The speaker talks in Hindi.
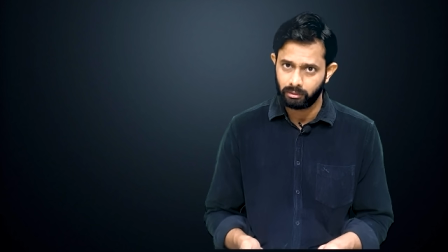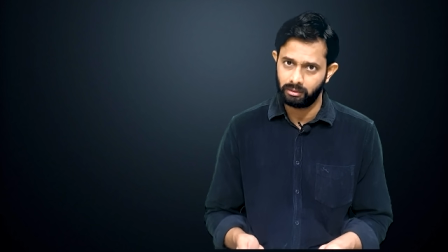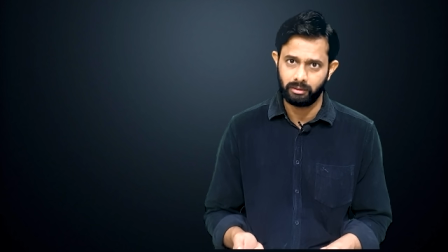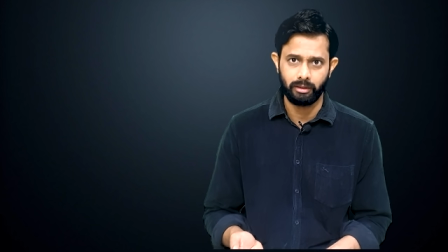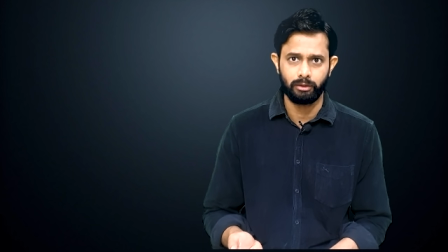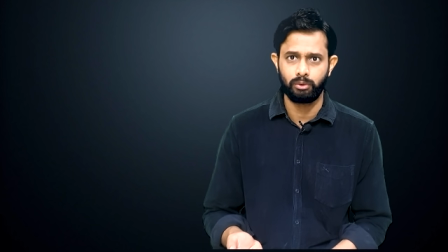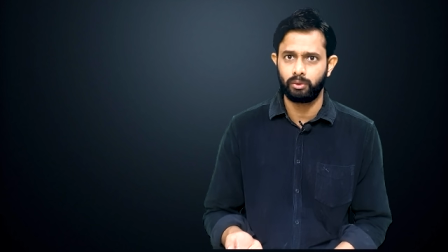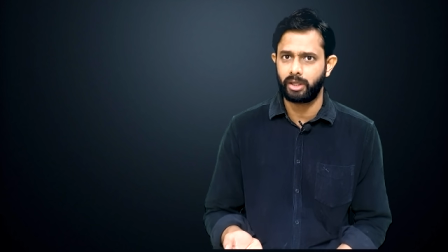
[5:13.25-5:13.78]

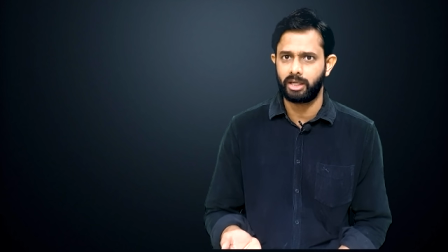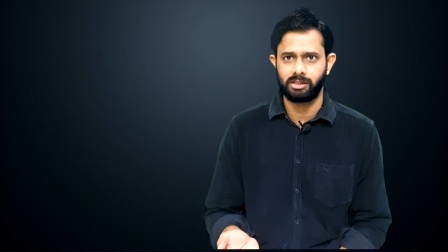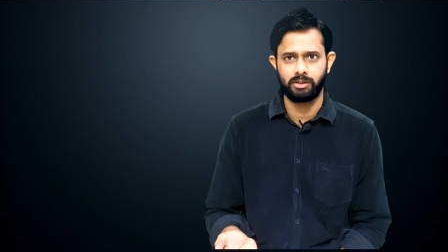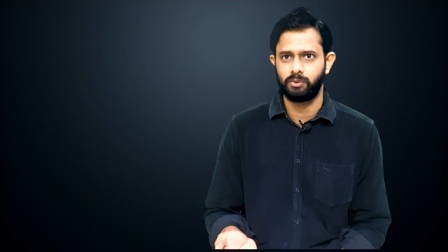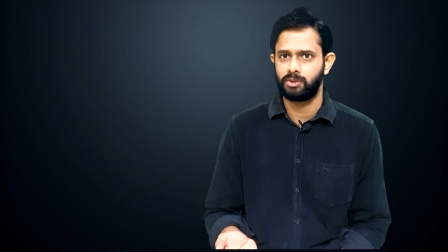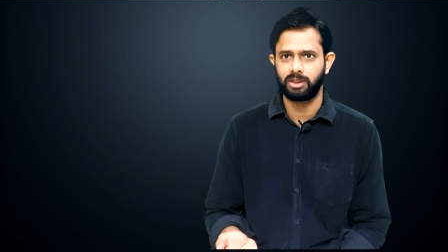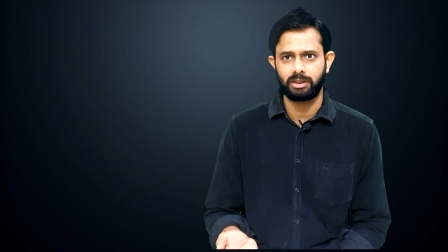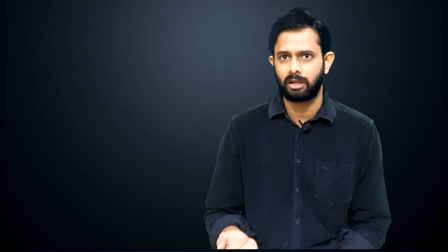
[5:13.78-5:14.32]
ये तो कैसे
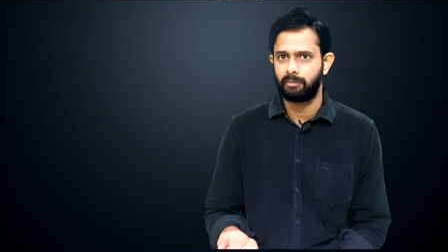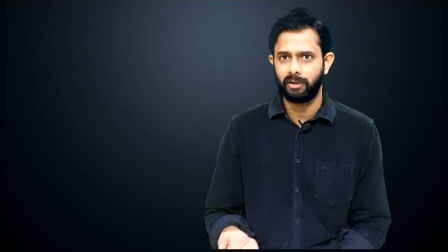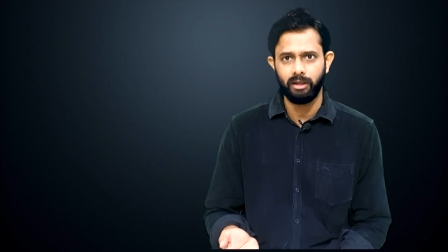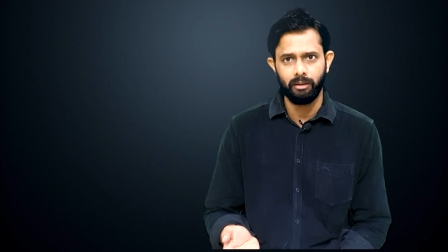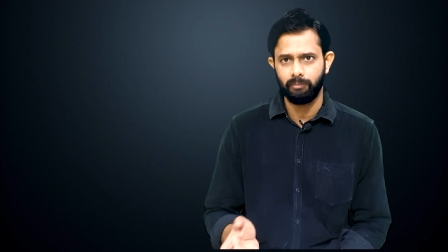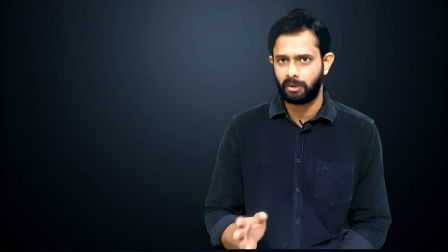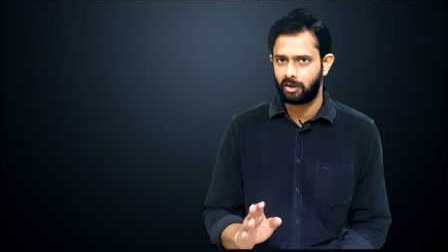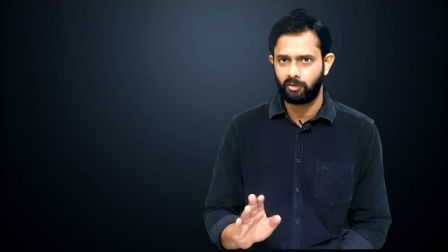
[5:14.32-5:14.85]
हो सकता है भाई
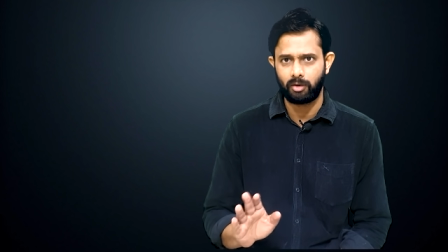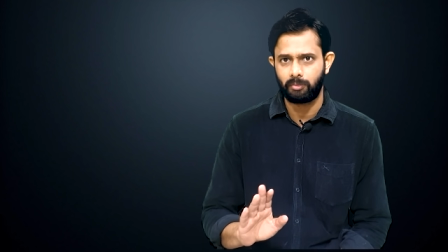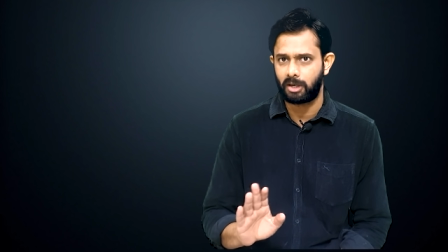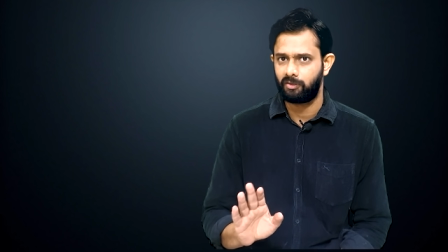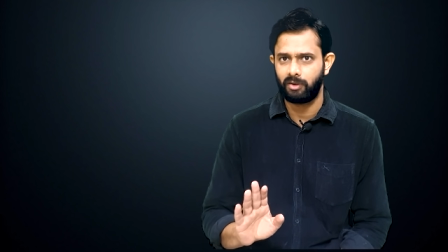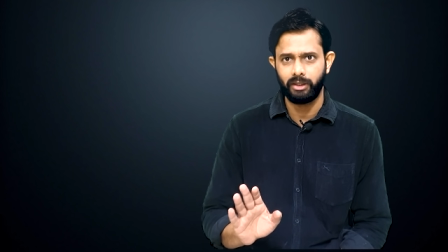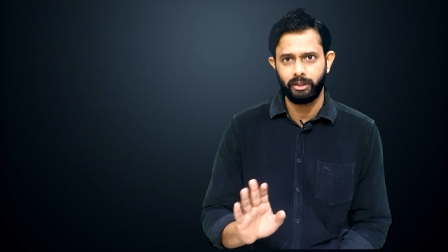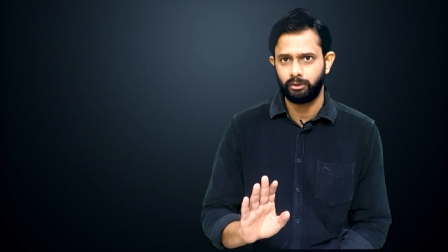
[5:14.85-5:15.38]
बाबा
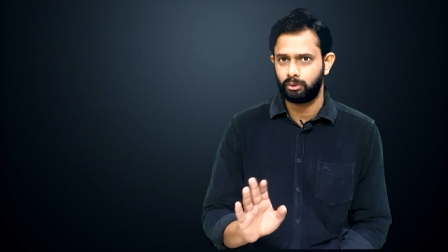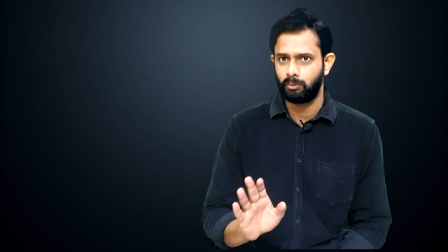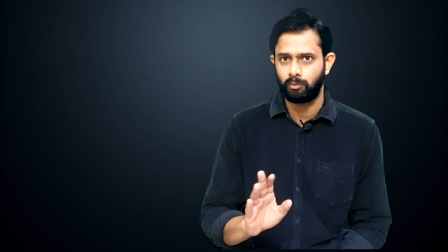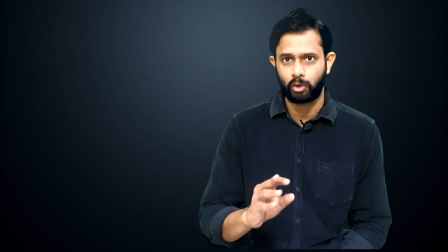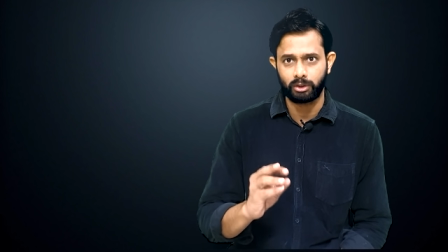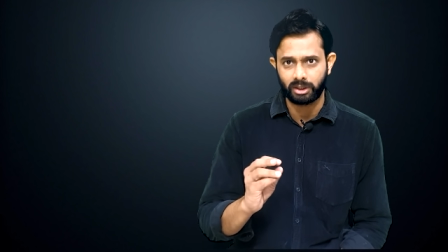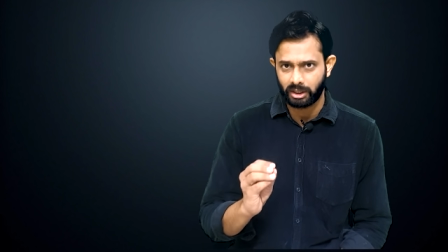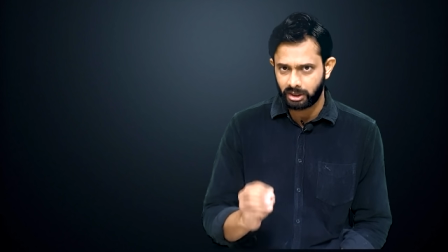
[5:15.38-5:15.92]
बाबा ये तो
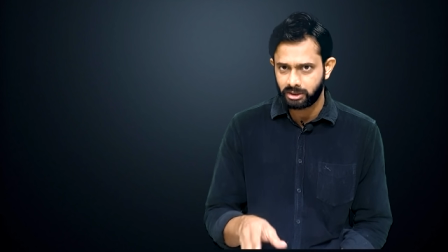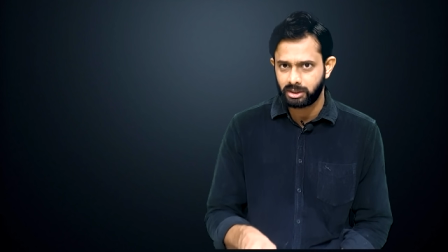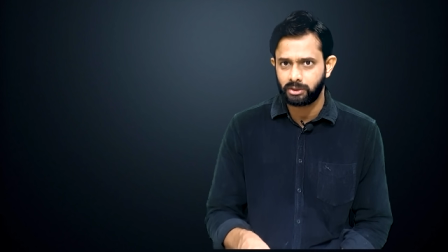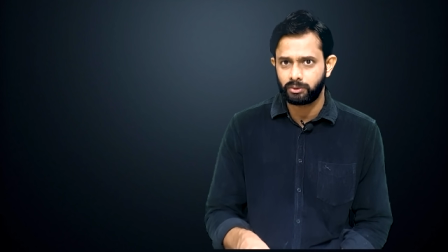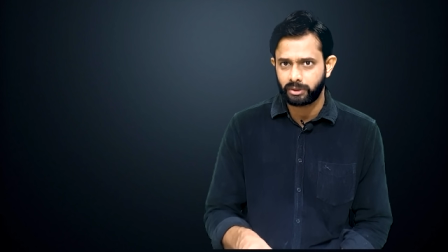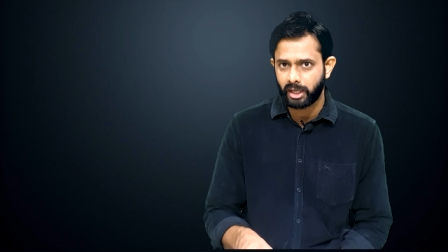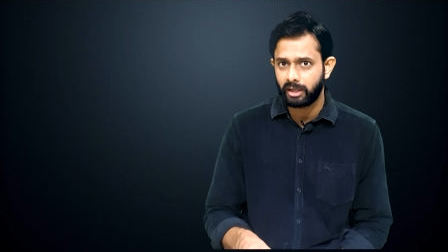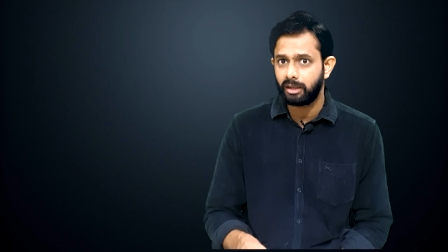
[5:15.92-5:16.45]
बहुत गलत चीज़
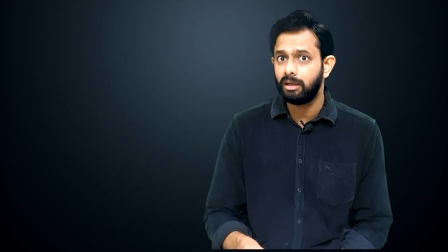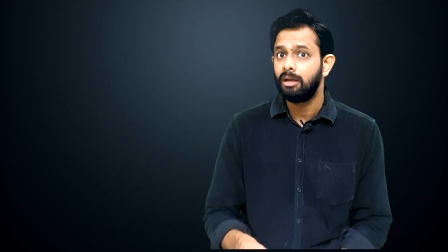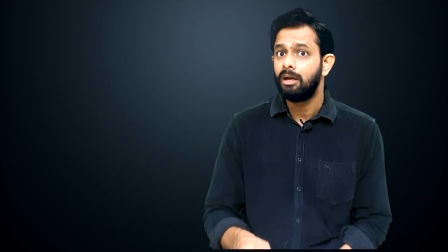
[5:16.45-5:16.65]
हो जाएगी